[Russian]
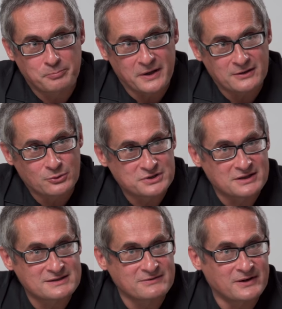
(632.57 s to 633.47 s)

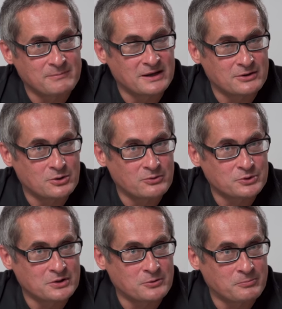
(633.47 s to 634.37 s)
переносит современную
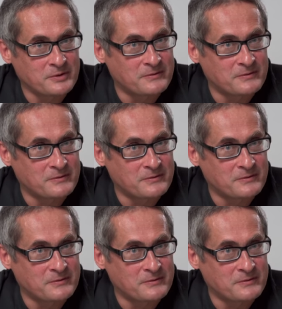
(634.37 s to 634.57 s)
вот эту